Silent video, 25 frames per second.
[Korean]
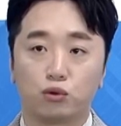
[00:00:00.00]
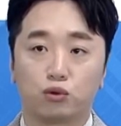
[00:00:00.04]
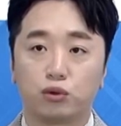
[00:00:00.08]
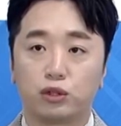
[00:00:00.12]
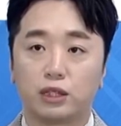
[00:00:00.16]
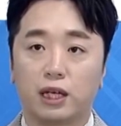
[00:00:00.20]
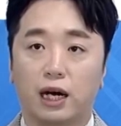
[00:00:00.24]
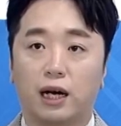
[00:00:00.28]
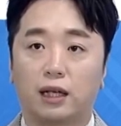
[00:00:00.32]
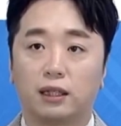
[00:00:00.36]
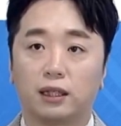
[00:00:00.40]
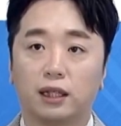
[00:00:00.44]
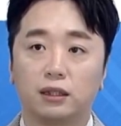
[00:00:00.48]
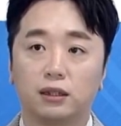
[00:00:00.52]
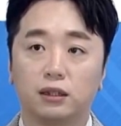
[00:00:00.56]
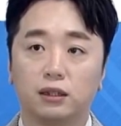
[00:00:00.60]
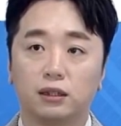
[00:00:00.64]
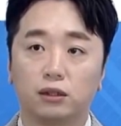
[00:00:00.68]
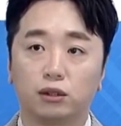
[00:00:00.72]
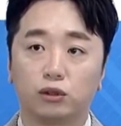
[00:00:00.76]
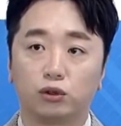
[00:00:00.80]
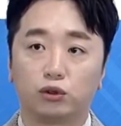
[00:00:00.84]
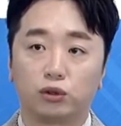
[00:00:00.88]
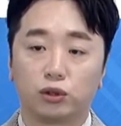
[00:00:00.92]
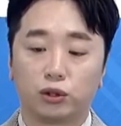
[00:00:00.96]
굳이 안 하시는
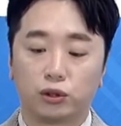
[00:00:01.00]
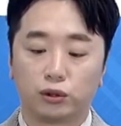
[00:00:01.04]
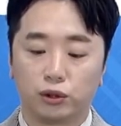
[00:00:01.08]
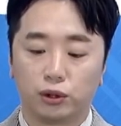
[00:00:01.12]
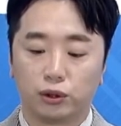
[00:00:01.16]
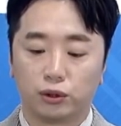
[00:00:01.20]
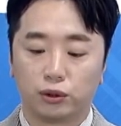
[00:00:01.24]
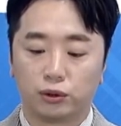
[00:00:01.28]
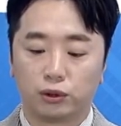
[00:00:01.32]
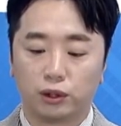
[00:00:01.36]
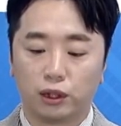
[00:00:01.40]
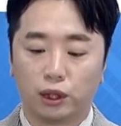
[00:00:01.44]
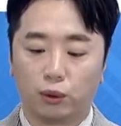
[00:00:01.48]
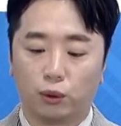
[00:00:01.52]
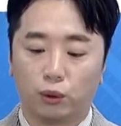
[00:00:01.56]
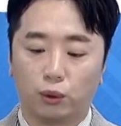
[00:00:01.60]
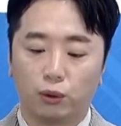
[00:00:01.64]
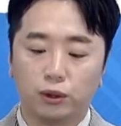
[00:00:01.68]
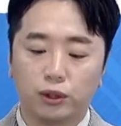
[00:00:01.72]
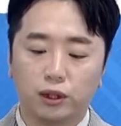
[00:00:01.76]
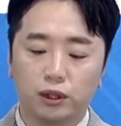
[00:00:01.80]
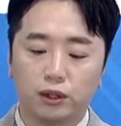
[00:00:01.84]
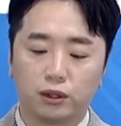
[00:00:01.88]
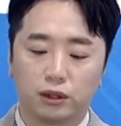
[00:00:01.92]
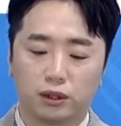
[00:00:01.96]
걸 추천드리고 그냥
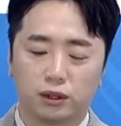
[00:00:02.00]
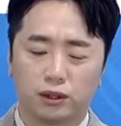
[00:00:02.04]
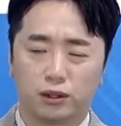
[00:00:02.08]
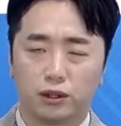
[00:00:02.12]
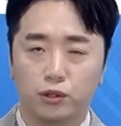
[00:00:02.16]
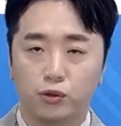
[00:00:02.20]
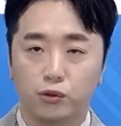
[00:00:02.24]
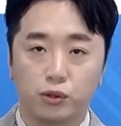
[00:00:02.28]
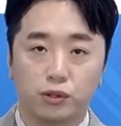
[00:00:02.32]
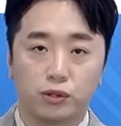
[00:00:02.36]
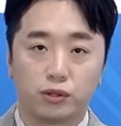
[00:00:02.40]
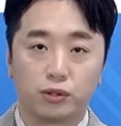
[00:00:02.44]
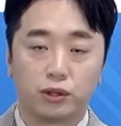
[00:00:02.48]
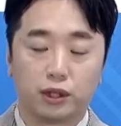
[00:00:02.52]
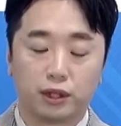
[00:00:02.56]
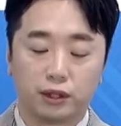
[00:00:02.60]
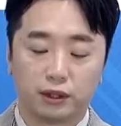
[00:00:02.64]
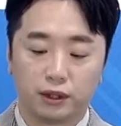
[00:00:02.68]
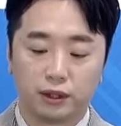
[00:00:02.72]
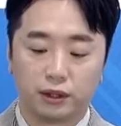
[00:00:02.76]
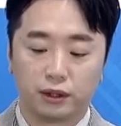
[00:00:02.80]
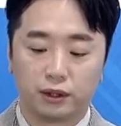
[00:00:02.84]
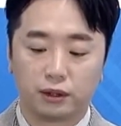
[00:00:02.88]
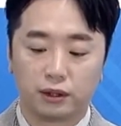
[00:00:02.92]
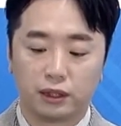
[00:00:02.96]
홀딩 의견 드릴 수 있을 것
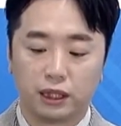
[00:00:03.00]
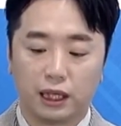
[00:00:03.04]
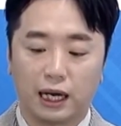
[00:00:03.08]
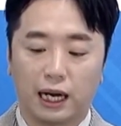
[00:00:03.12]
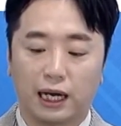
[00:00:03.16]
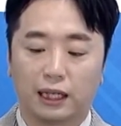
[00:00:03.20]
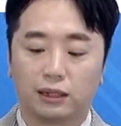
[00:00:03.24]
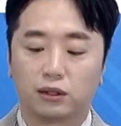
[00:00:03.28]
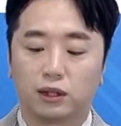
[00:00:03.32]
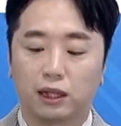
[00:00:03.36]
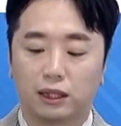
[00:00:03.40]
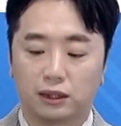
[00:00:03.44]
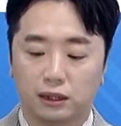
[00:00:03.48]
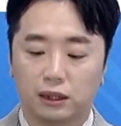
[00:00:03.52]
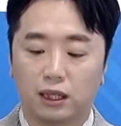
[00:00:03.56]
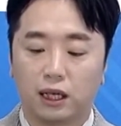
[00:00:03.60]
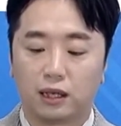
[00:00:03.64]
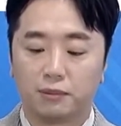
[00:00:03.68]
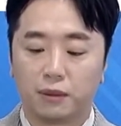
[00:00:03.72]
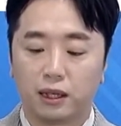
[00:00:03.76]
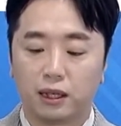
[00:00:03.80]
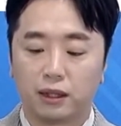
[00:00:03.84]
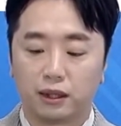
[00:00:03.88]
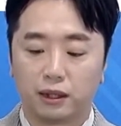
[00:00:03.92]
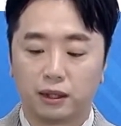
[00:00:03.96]
같아요. 그냥 가져가시라 어.
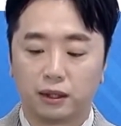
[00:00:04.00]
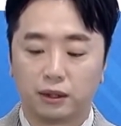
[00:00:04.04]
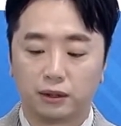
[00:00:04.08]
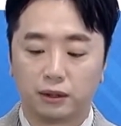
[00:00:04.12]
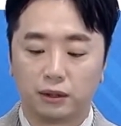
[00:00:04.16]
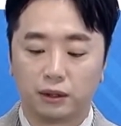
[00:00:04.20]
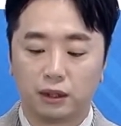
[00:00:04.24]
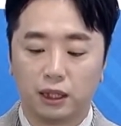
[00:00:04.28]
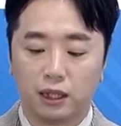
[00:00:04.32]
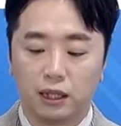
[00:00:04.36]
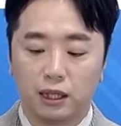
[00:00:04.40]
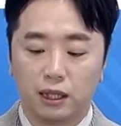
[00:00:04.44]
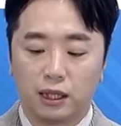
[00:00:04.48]
이 말이에요.